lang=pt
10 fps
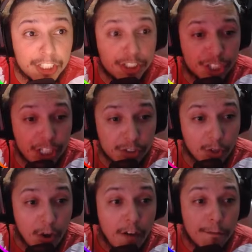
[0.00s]

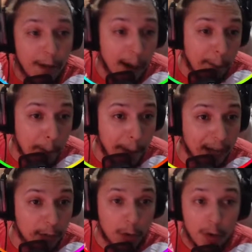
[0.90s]
disso, vamos
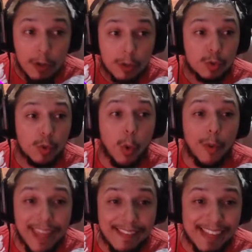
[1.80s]
para o
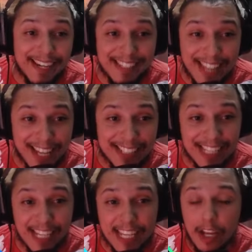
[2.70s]
Twitter deles
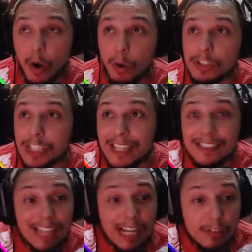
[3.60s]
aqui, onde
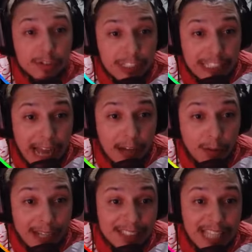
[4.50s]
eles anunciaram
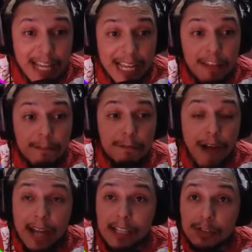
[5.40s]
a SEGA e
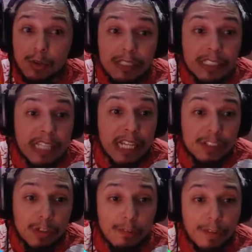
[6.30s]
várias coisas que
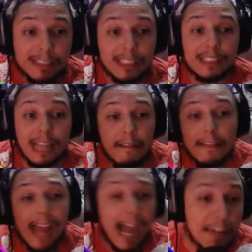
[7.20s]
eles vão fazer, tá?
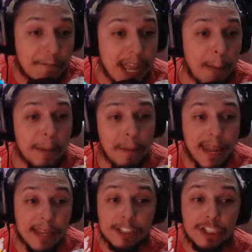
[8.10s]
Aí vem a
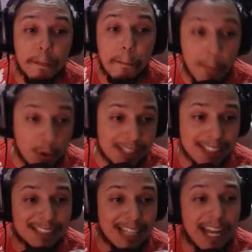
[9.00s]
primeira de
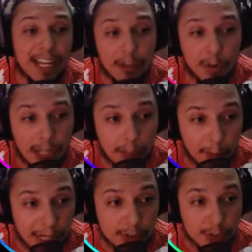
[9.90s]
muitas caia
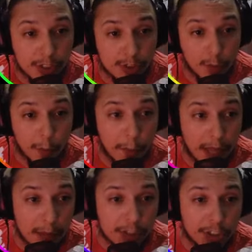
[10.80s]
colaborações. O
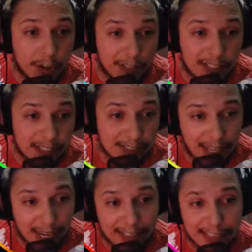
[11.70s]
membro de governança
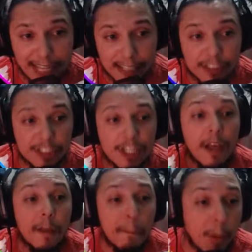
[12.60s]
Line Next
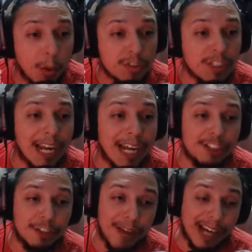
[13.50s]
buscará
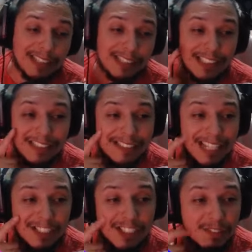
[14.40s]
diversas
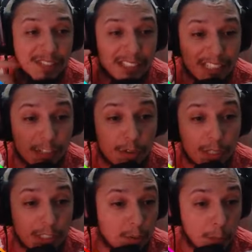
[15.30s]
iniciativas,
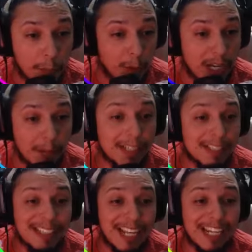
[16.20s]
incluindo um programa
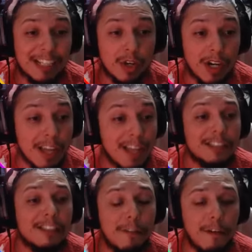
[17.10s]
acelerador,
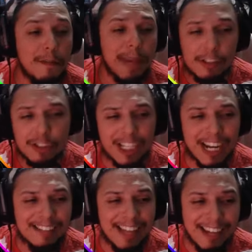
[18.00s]
desenvolvimento de
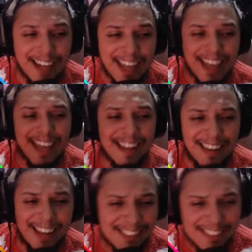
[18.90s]
carteira e
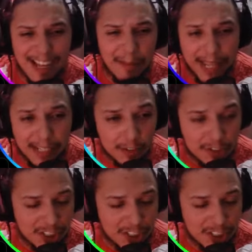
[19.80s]
lançamentos de